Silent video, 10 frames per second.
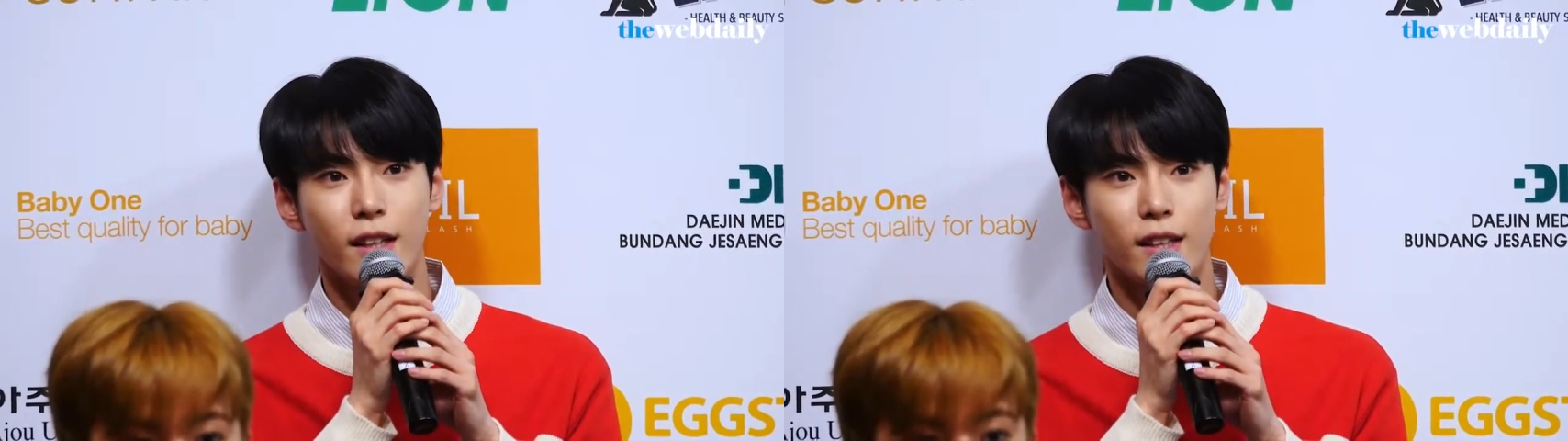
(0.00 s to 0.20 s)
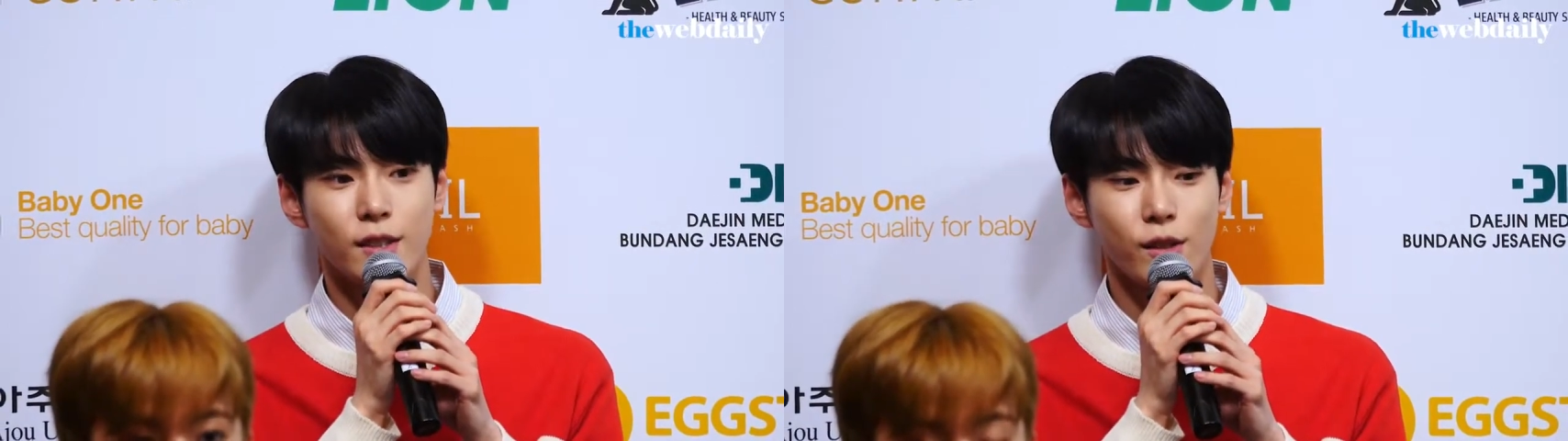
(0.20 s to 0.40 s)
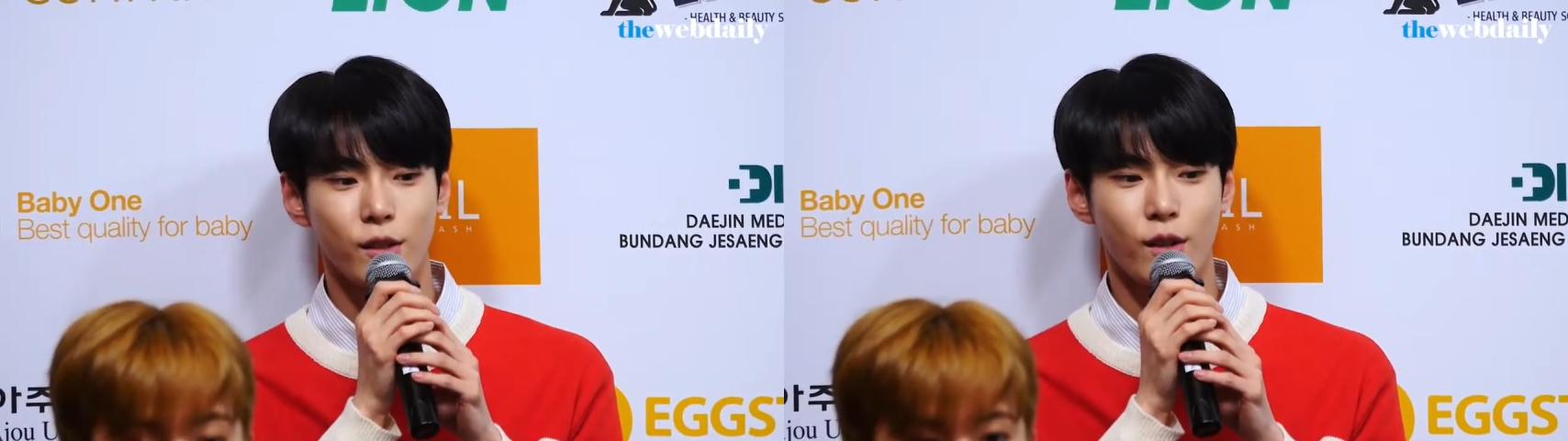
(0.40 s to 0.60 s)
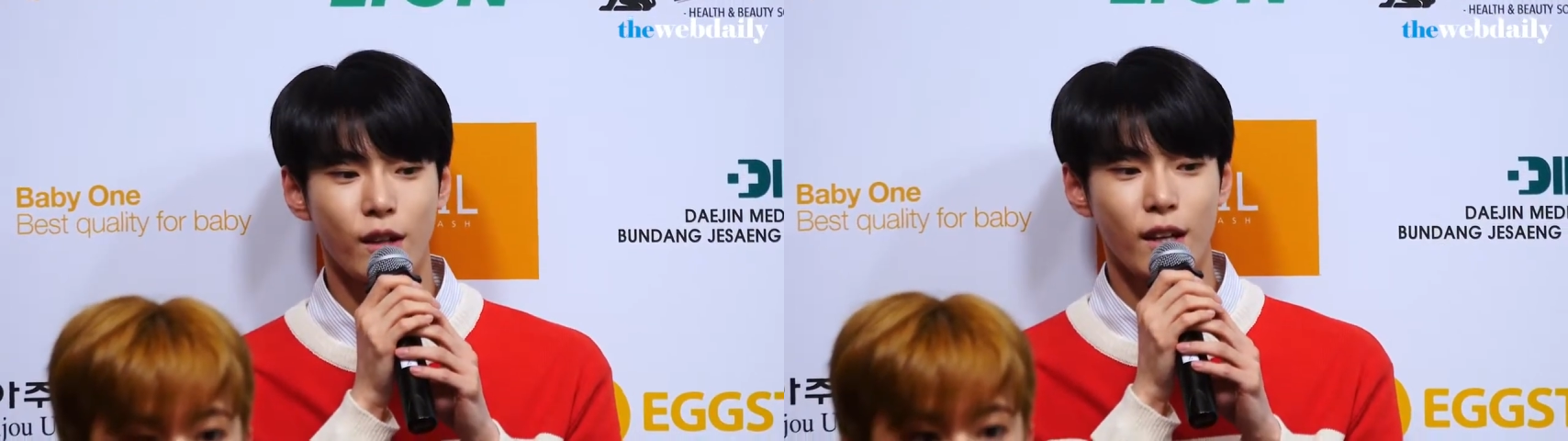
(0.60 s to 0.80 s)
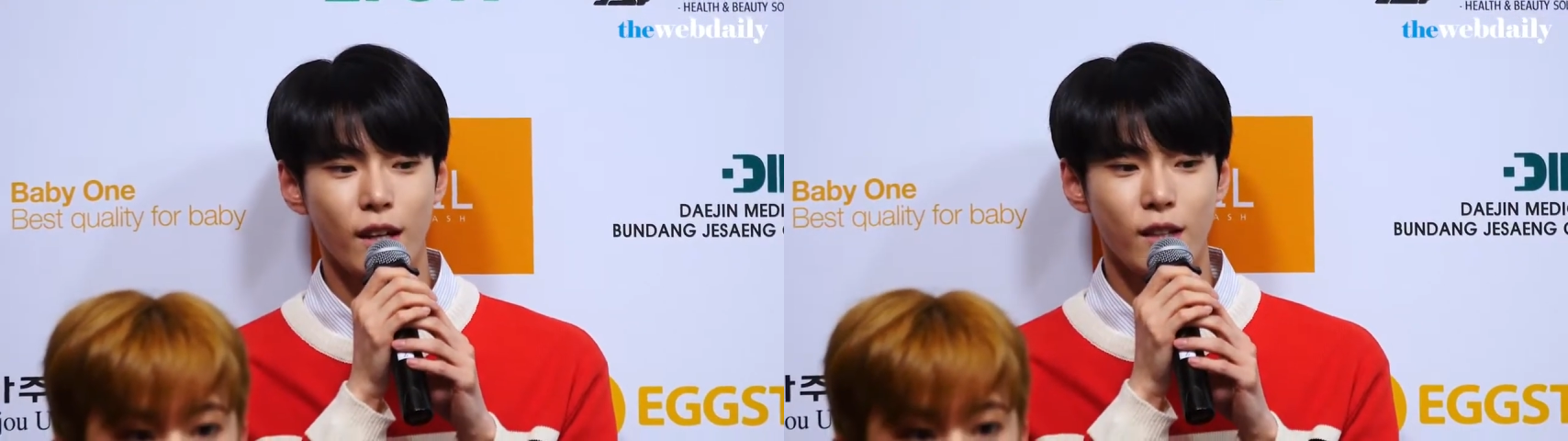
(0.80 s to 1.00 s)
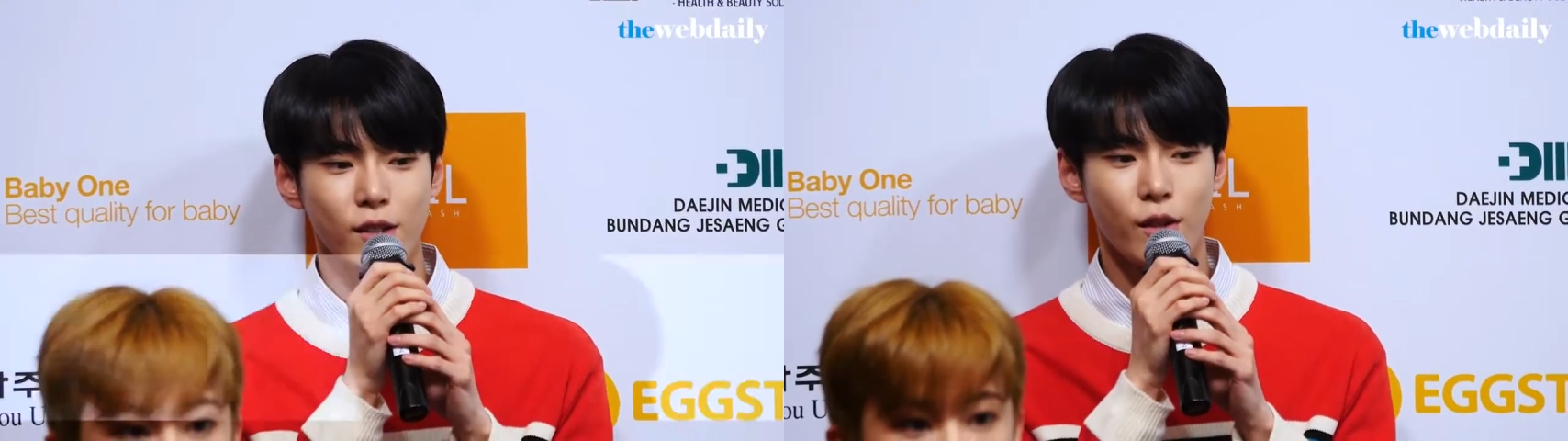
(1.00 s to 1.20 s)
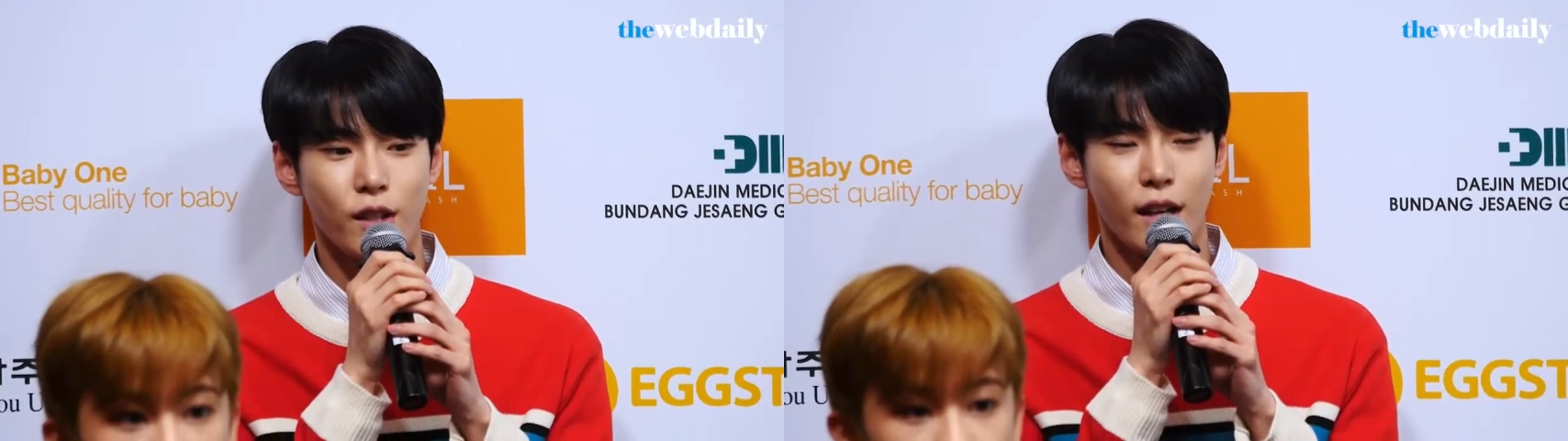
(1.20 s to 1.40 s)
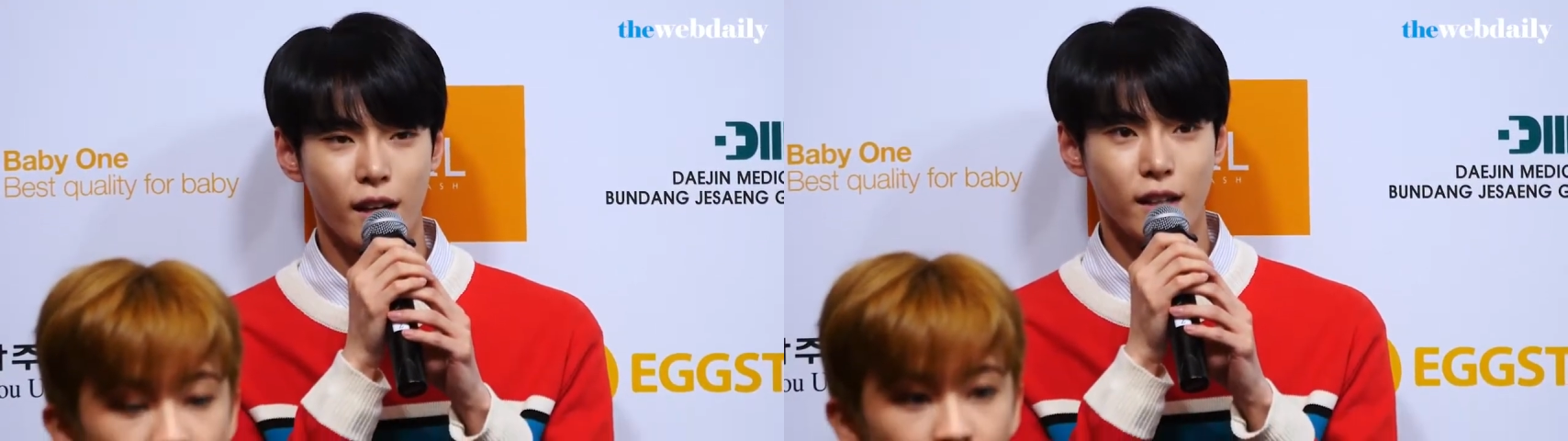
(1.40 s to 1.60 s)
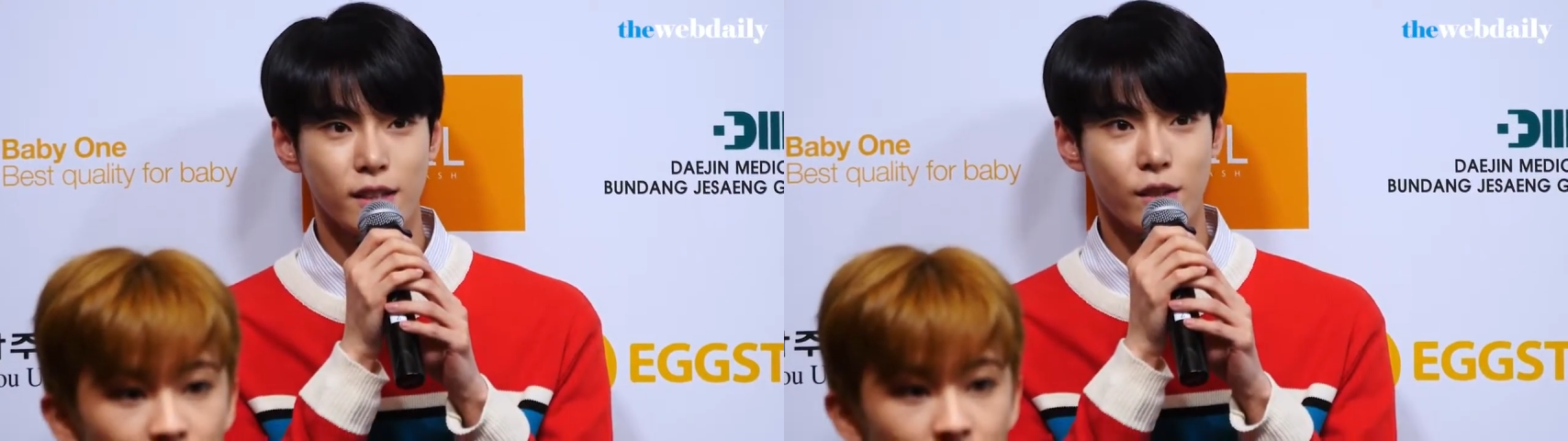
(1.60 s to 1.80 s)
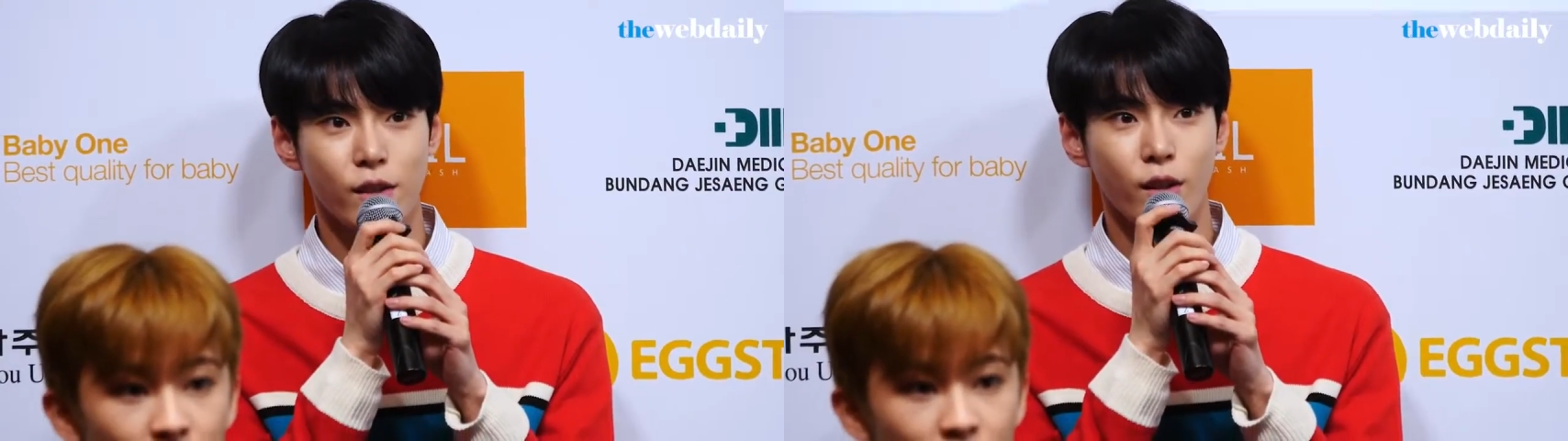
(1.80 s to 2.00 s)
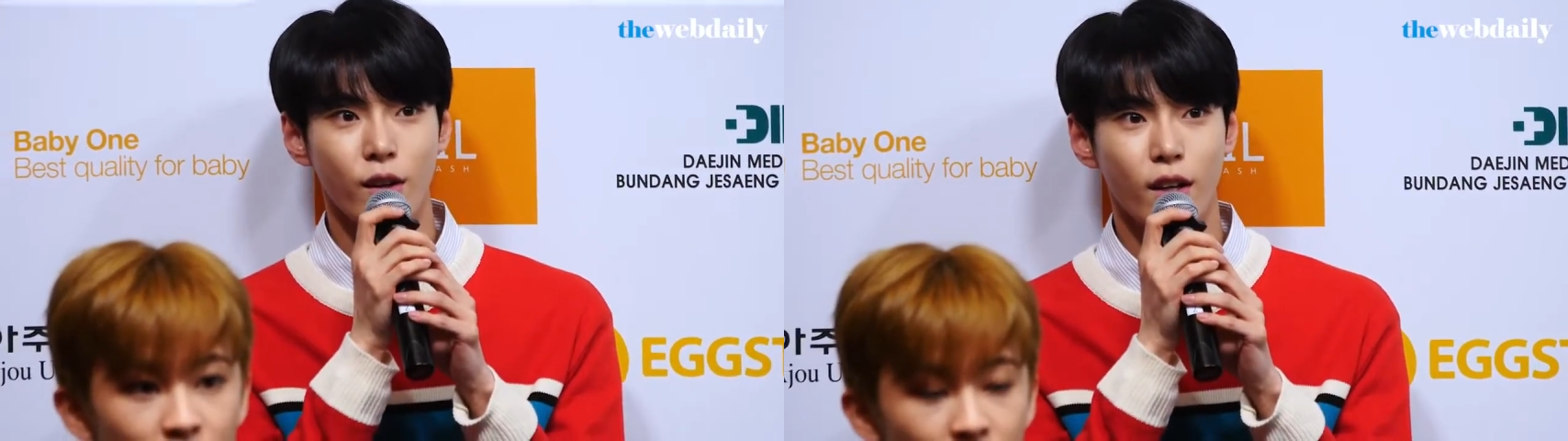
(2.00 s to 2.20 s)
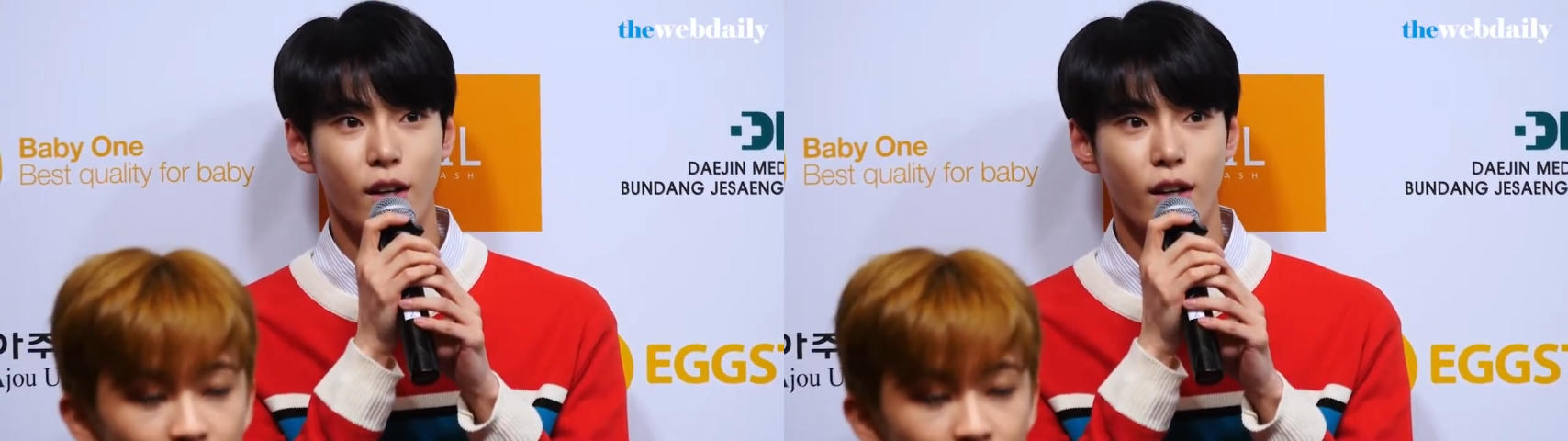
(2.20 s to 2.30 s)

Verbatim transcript: 그래서 저희 나라에서